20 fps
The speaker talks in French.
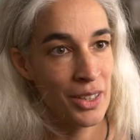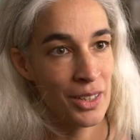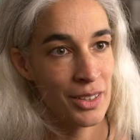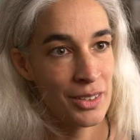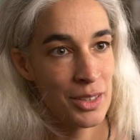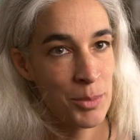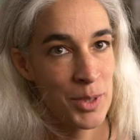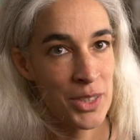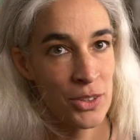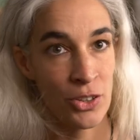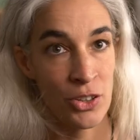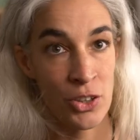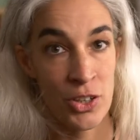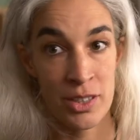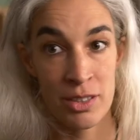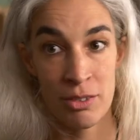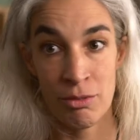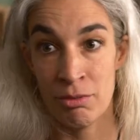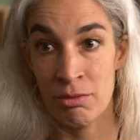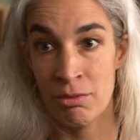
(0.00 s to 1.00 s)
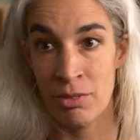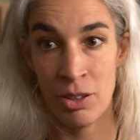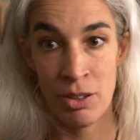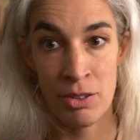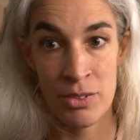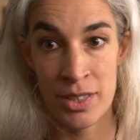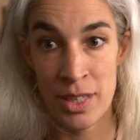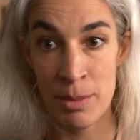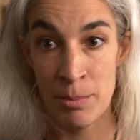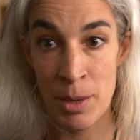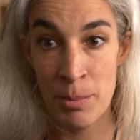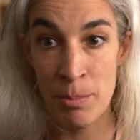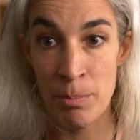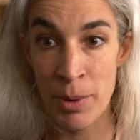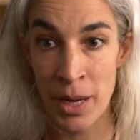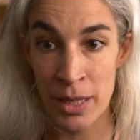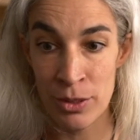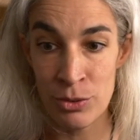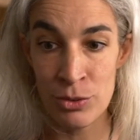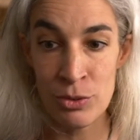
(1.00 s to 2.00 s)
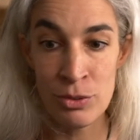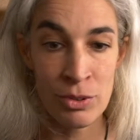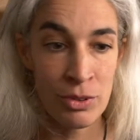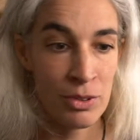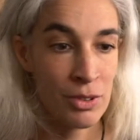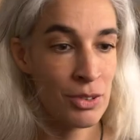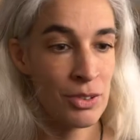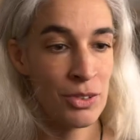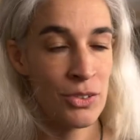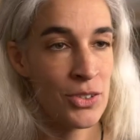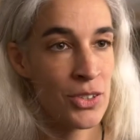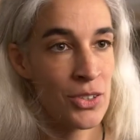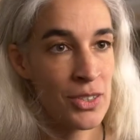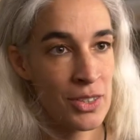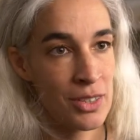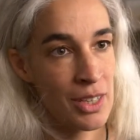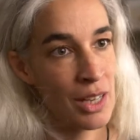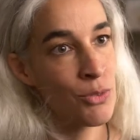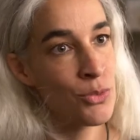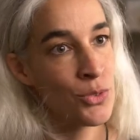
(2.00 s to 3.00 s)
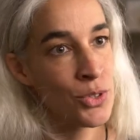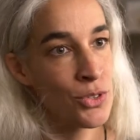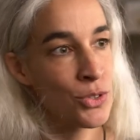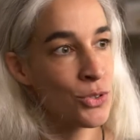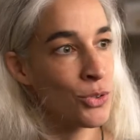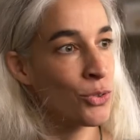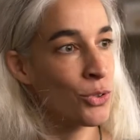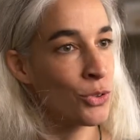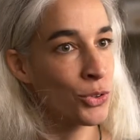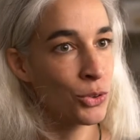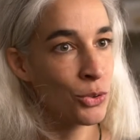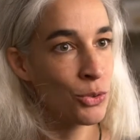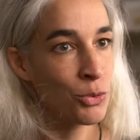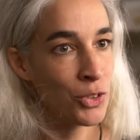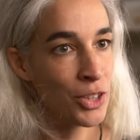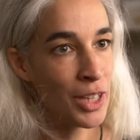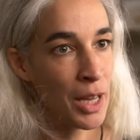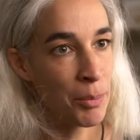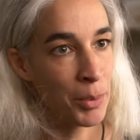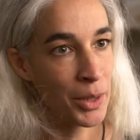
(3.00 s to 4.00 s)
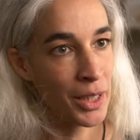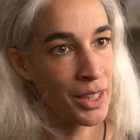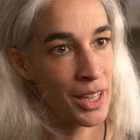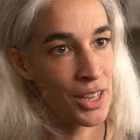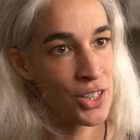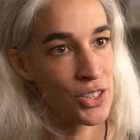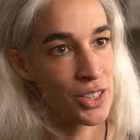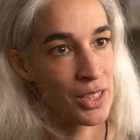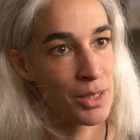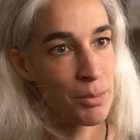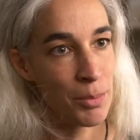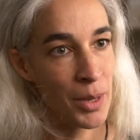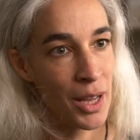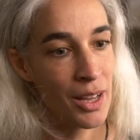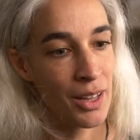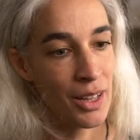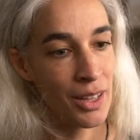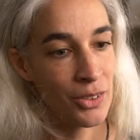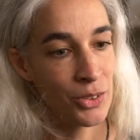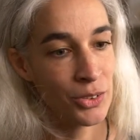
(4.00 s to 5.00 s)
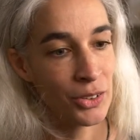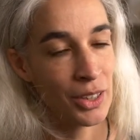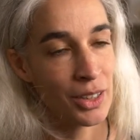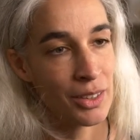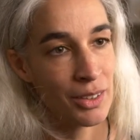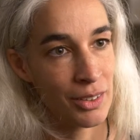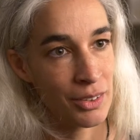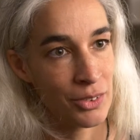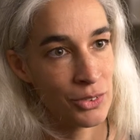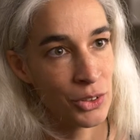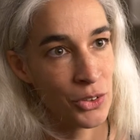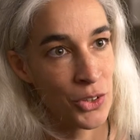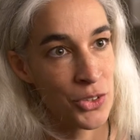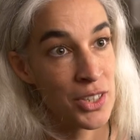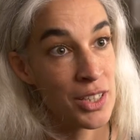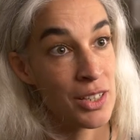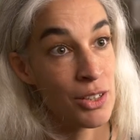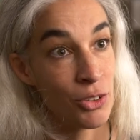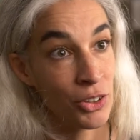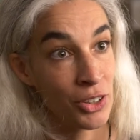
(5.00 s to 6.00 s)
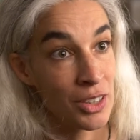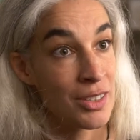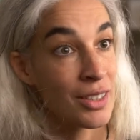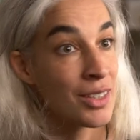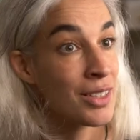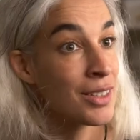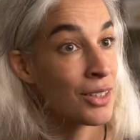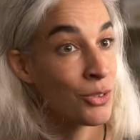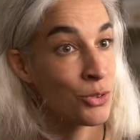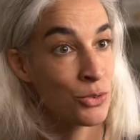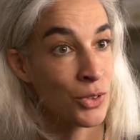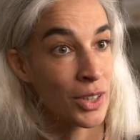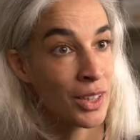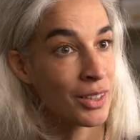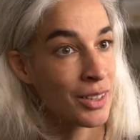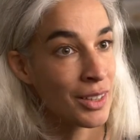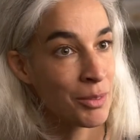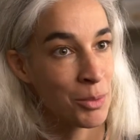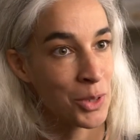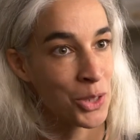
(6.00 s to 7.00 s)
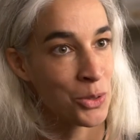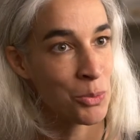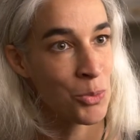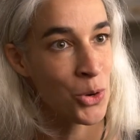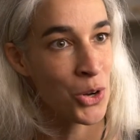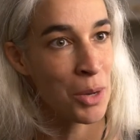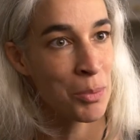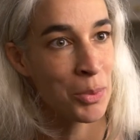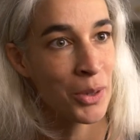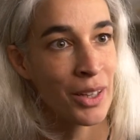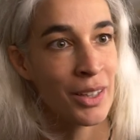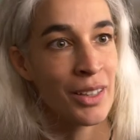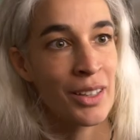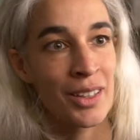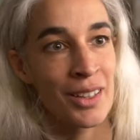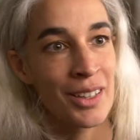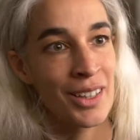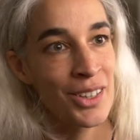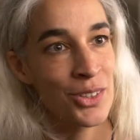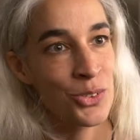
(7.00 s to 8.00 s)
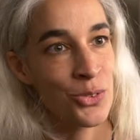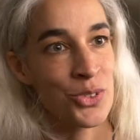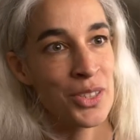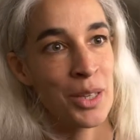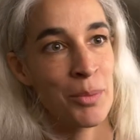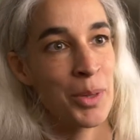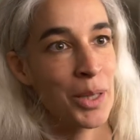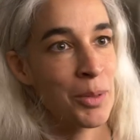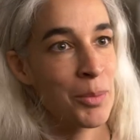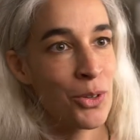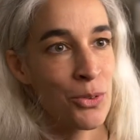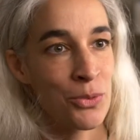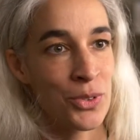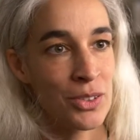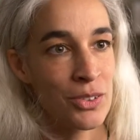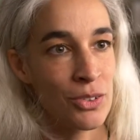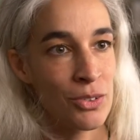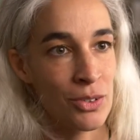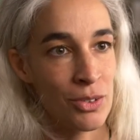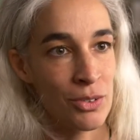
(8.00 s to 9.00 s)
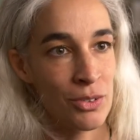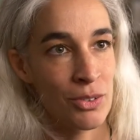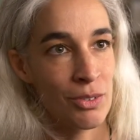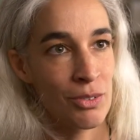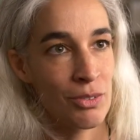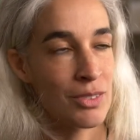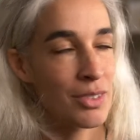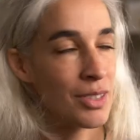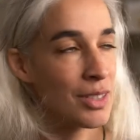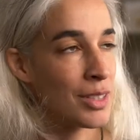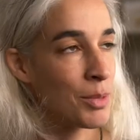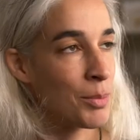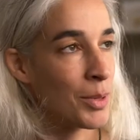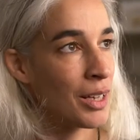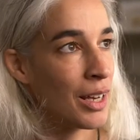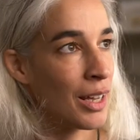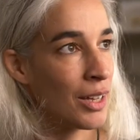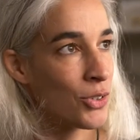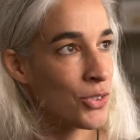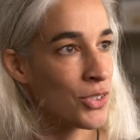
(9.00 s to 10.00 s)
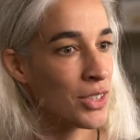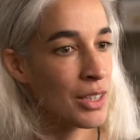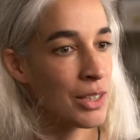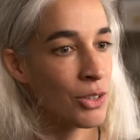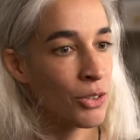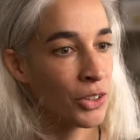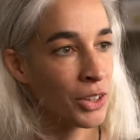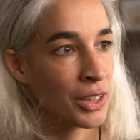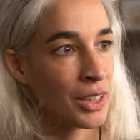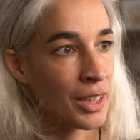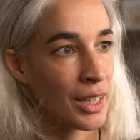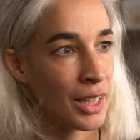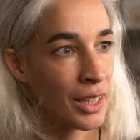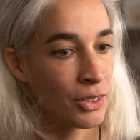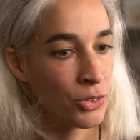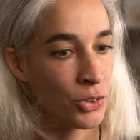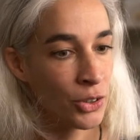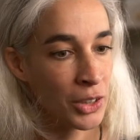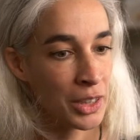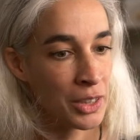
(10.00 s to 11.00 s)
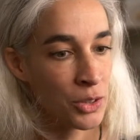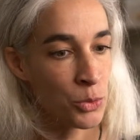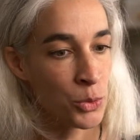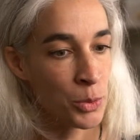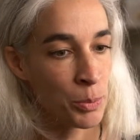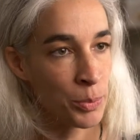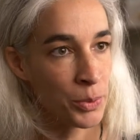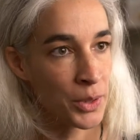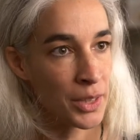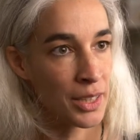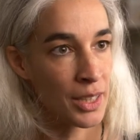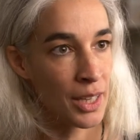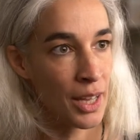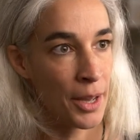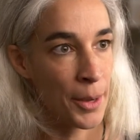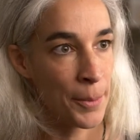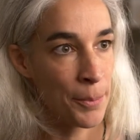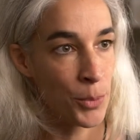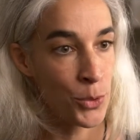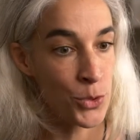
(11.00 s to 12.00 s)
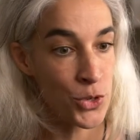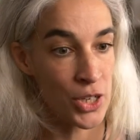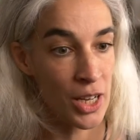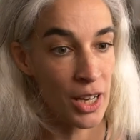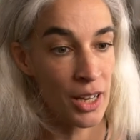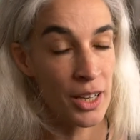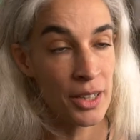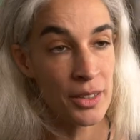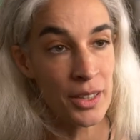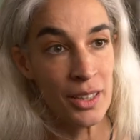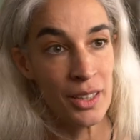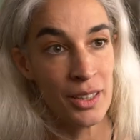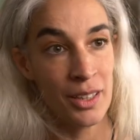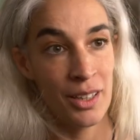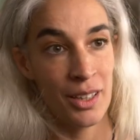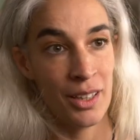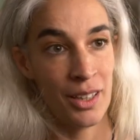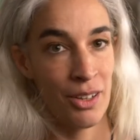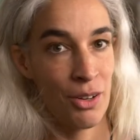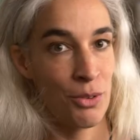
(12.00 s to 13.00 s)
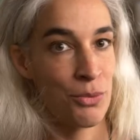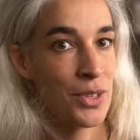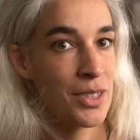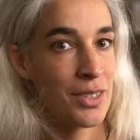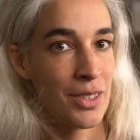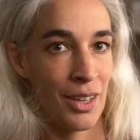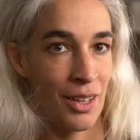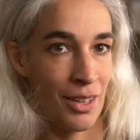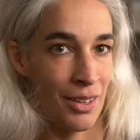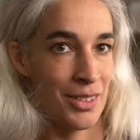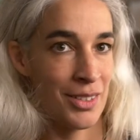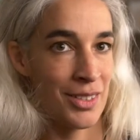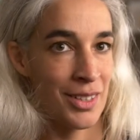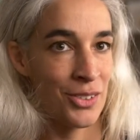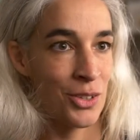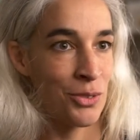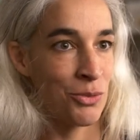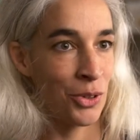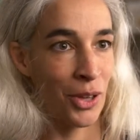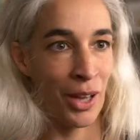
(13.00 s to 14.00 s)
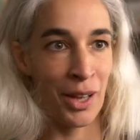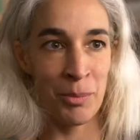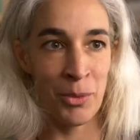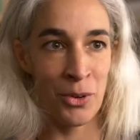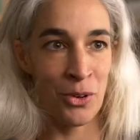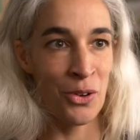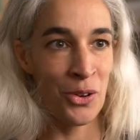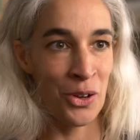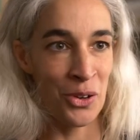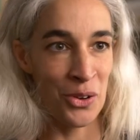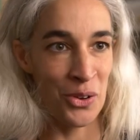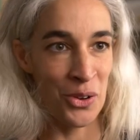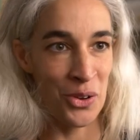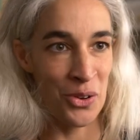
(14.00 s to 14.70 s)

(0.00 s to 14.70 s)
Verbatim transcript: des mises en relation. Euh, ces mêmes panneaux euh, de ce salon se sont retrouvés après achetés par une, une recyclerie qui s'est ouverte quelques mois après. Donc ça permet en fait de... Ça s'appelle la recyclerie Air de Récup qui est à Ponchara. Et en fait, ça, ça donne vraiment euh,